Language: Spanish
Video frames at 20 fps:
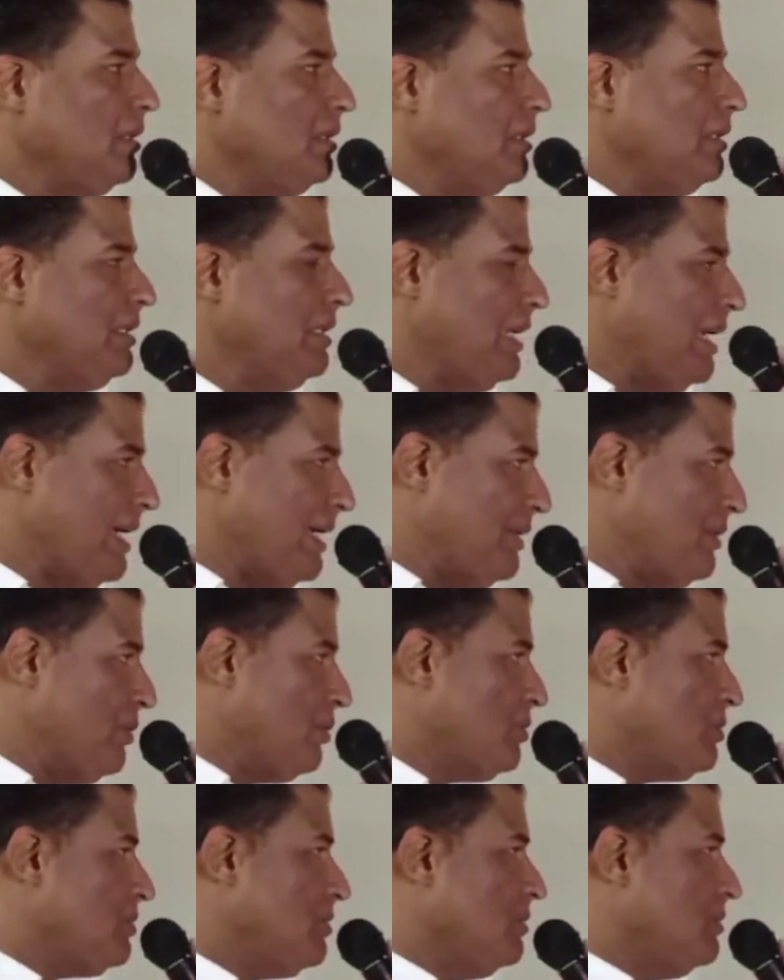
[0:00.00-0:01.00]
Y
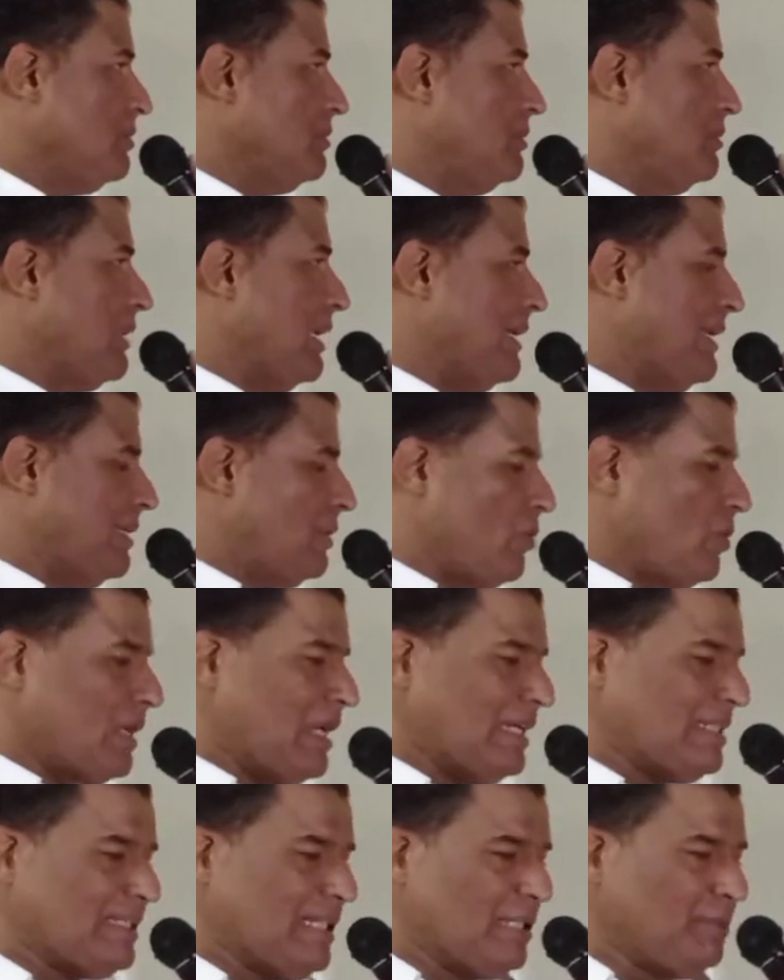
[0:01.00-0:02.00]
ellos teniendo
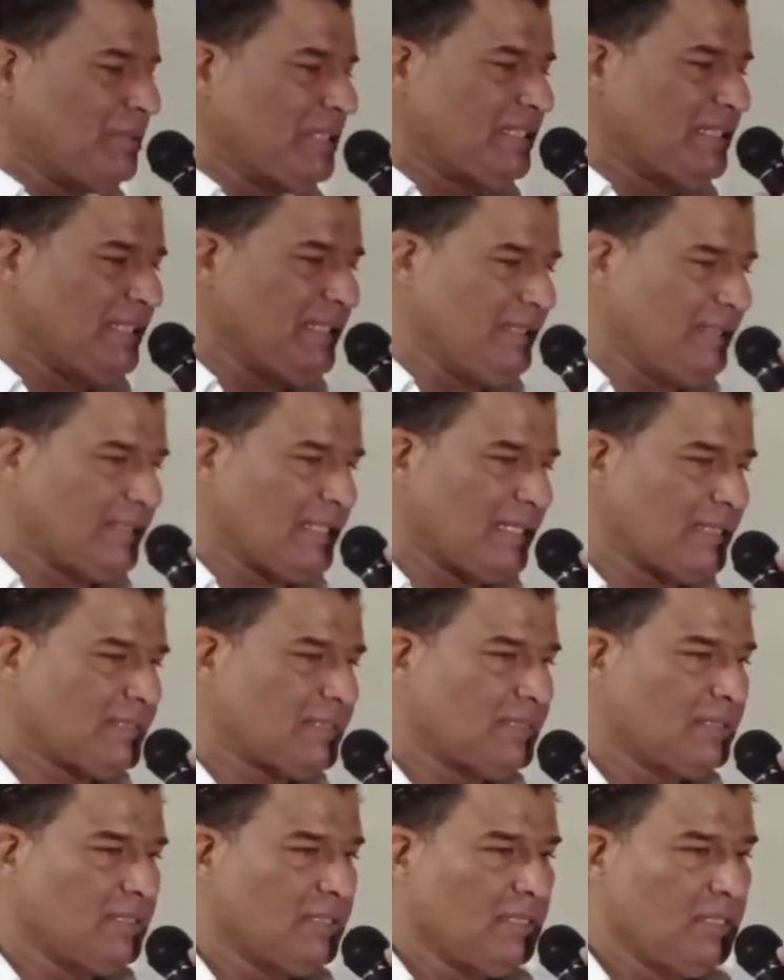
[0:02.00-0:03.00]
que hacer
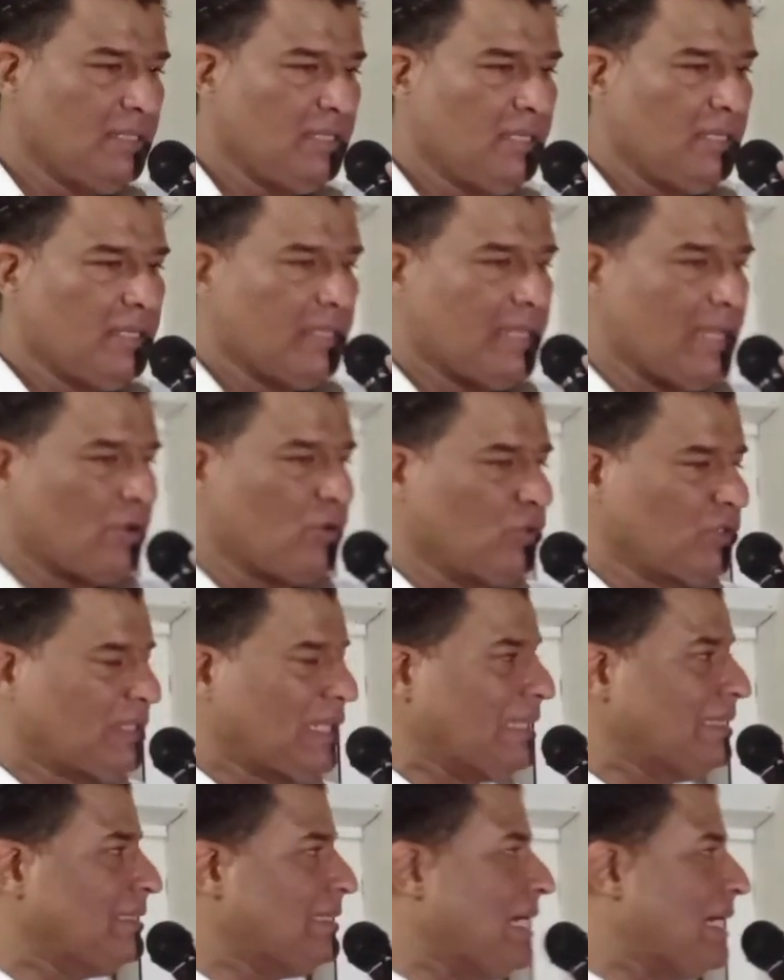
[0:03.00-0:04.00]
visitas, que
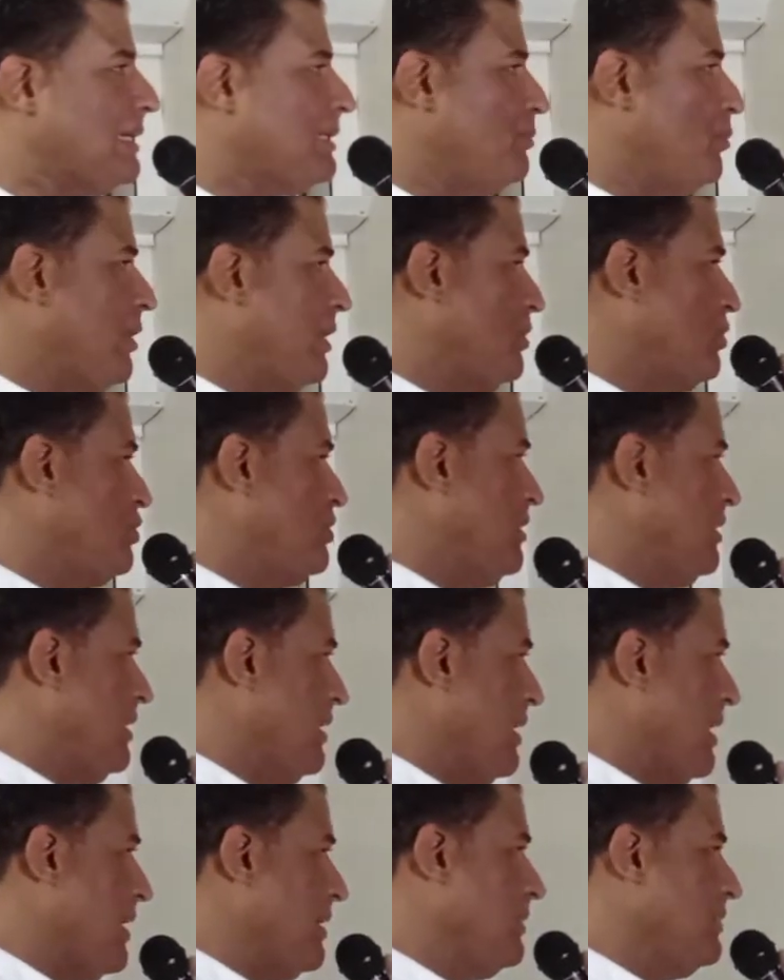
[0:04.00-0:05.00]
contactar buenos
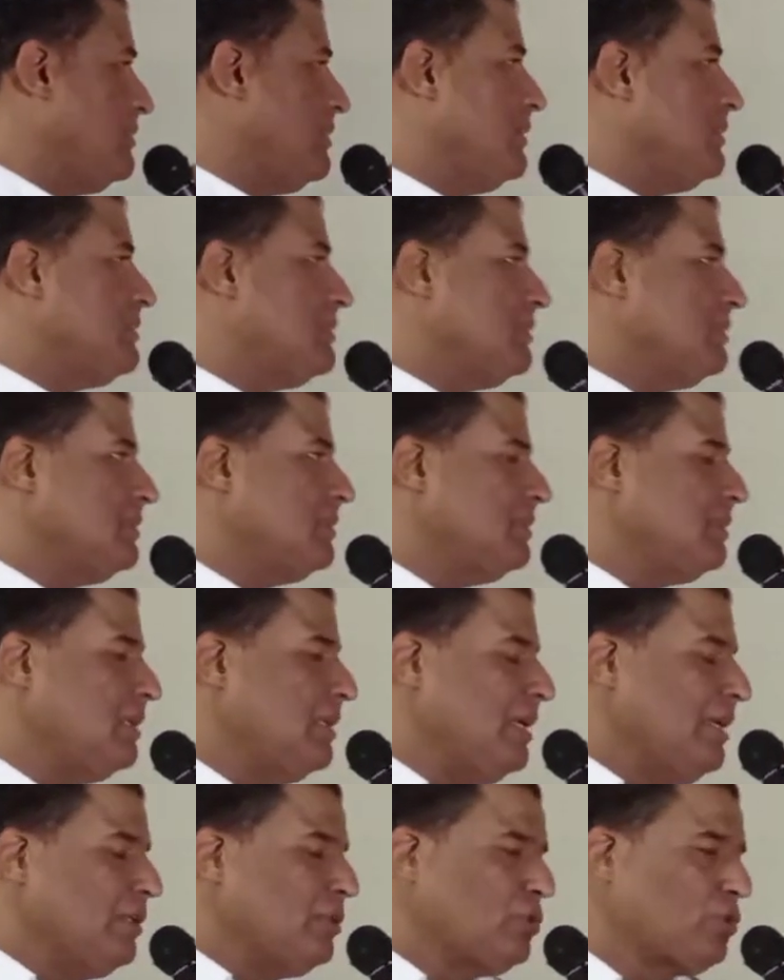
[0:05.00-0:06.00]
dirigentes,
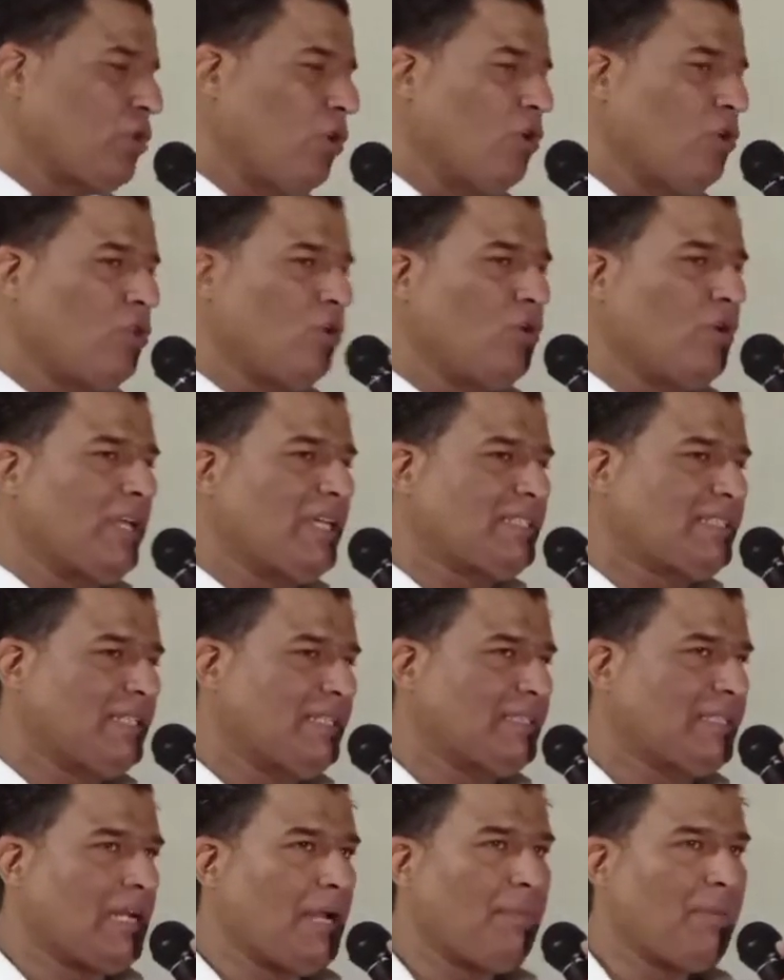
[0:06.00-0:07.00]
todo
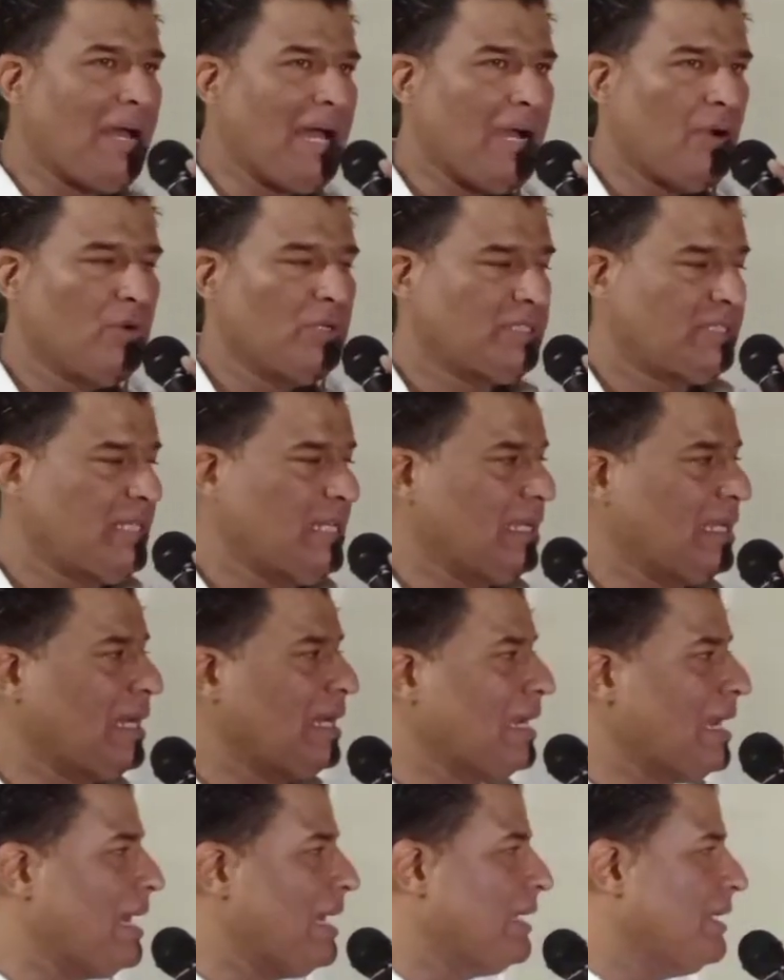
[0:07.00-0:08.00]
ese trabajo, ese
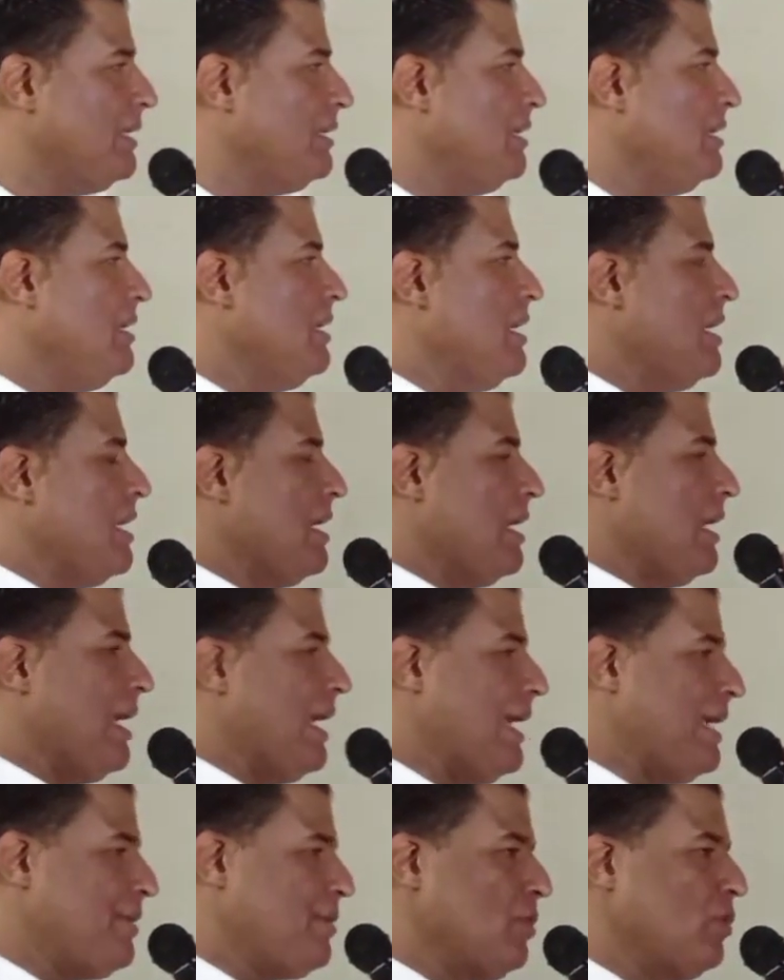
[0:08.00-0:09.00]
engranaje,
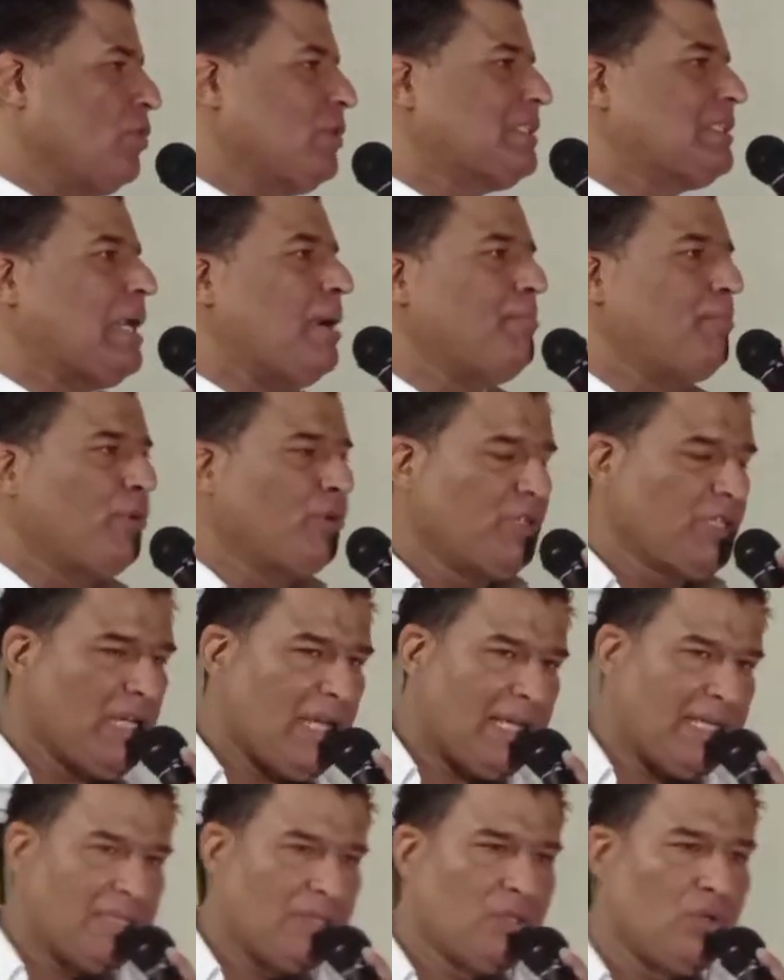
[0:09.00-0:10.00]
ellos lo están
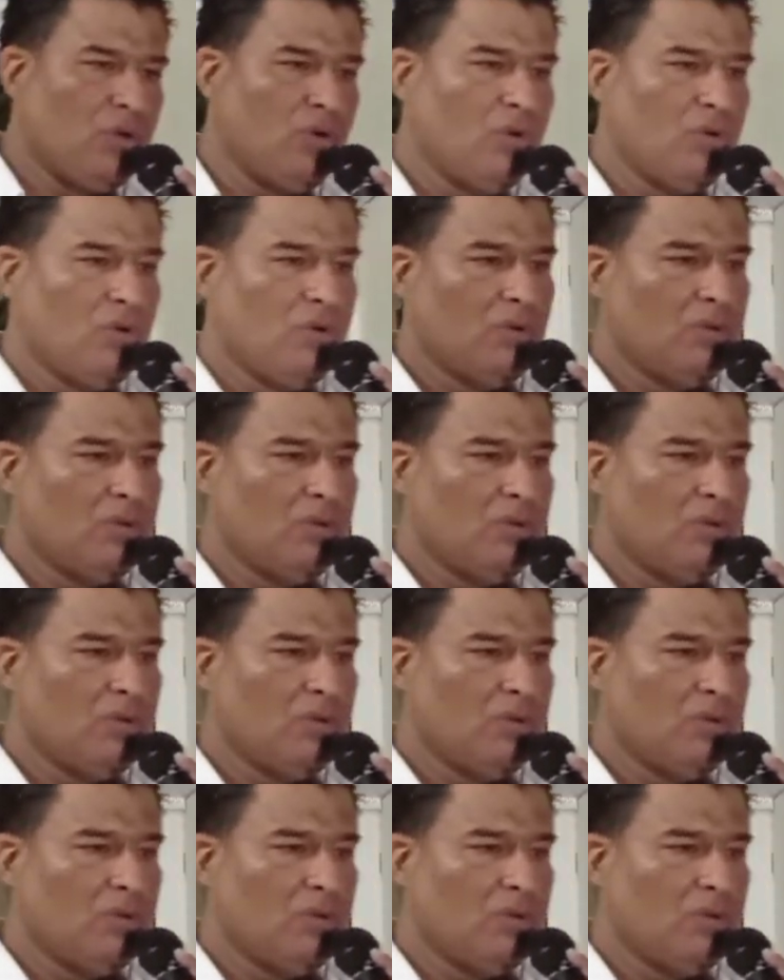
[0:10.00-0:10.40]
poniendo